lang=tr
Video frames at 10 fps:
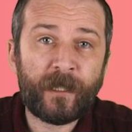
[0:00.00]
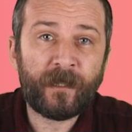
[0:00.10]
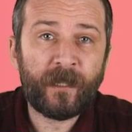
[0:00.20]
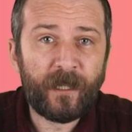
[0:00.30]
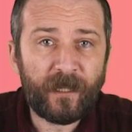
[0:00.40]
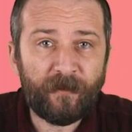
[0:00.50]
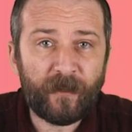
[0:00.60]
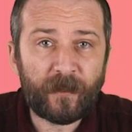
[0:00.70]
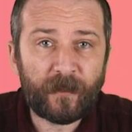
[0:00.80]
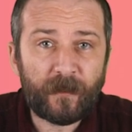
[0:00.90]
edenlere hedef
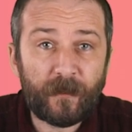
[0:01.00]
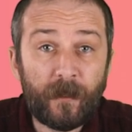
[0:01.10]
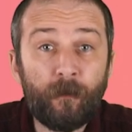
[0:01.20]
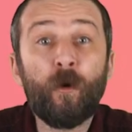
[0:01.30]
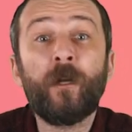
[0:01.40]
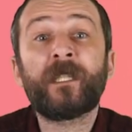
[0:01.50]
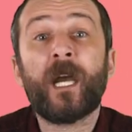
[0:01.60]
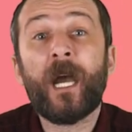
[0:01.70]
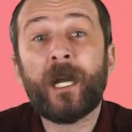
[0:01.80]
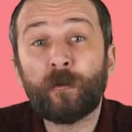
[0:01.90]
aldı. Böylece
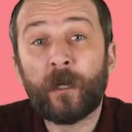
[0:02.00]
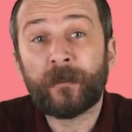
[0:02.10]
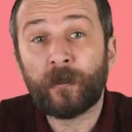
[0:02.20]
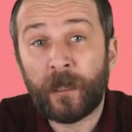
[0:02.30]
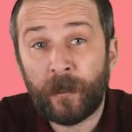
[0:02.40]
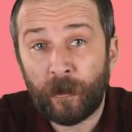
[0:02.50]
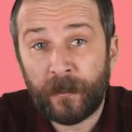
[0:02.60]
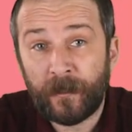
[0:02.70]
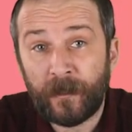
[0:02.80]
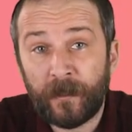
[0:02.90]
Erdoğan'ın terör
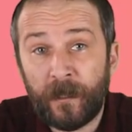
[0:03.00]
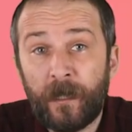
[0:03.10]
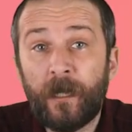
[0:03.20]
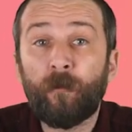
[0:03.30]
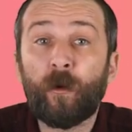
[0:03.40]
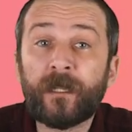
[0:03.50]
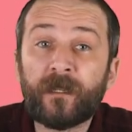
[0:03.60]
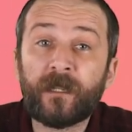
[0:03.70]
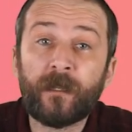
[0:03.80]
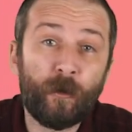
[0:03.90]
listesine
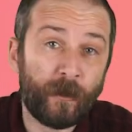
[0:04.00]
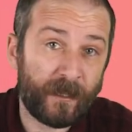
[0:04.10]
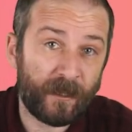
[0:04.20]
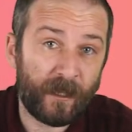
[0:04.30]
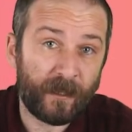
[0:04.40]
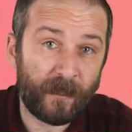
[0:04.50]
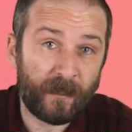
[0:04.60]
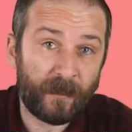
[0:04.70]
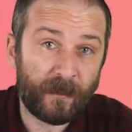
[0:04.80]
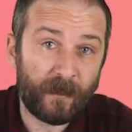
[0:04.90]
Boğaziçi'li öğrenciler de
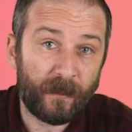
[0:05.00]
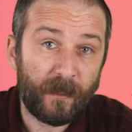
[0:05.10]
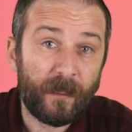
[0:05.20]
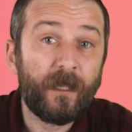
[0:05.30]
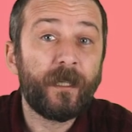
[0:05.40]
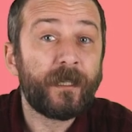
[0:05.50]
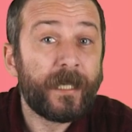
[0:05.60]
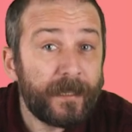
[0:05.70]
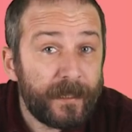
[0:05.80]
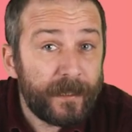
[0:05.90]
girdi.
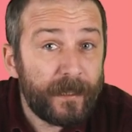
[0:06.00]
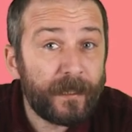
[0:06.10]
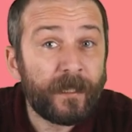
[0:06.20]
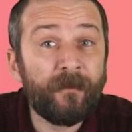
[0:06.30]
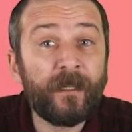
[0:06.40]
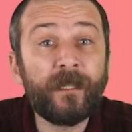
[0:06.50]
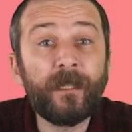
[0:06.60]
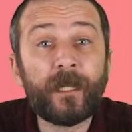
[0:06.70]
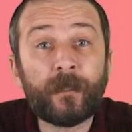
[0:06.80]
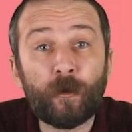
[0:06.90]
Kendisini devletin
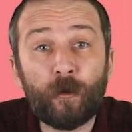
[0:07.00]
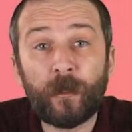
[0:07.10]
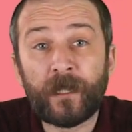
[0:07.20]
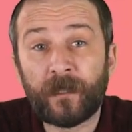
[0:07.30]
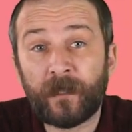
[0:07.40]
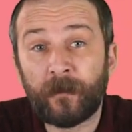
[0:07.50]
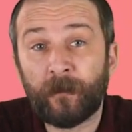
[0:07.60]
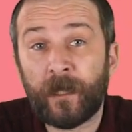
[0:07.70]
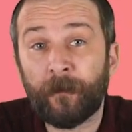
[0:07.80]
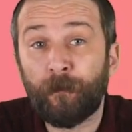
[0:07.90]
rektörü olarak
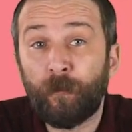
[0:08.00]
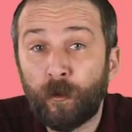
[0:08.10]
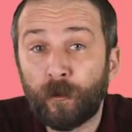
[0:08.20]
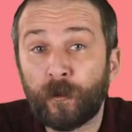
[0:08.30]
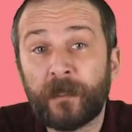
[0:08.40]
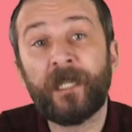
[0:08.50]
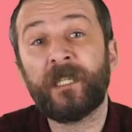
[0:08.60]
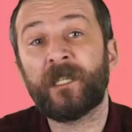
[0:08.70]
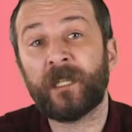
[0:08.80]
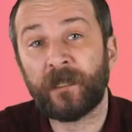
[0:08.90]
tanımlayan bunun tek
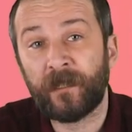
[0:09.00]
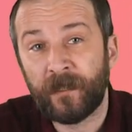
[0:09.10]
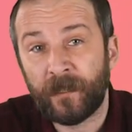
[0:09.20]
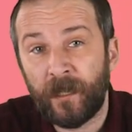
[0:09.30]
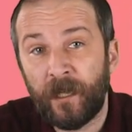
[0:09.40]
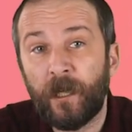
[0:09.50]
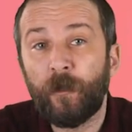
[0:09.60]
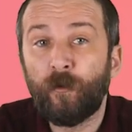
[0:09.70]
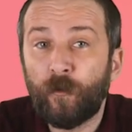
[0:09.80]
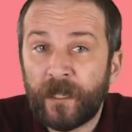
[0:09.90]
icraatı ise
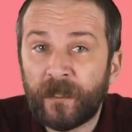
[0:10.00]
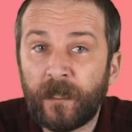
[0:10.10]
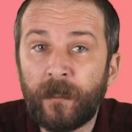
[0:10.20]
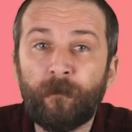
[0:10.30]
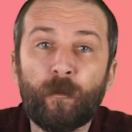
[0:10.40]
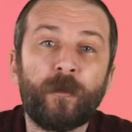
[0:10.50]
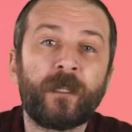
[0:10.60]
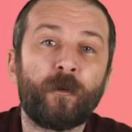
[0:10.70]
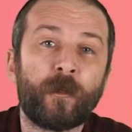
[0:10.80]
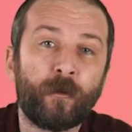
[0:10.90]
üniversiteyi polis
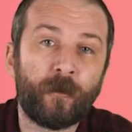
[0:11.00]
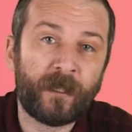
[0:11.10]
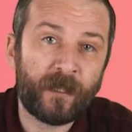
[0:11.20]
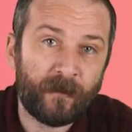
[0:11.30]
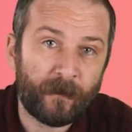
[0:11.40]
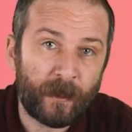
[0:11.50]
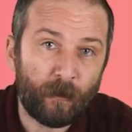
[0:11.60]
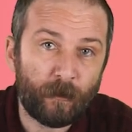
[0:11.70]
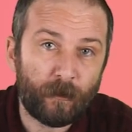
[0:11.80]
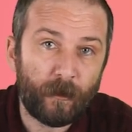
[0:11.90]
karakoluna çevirmek oldu.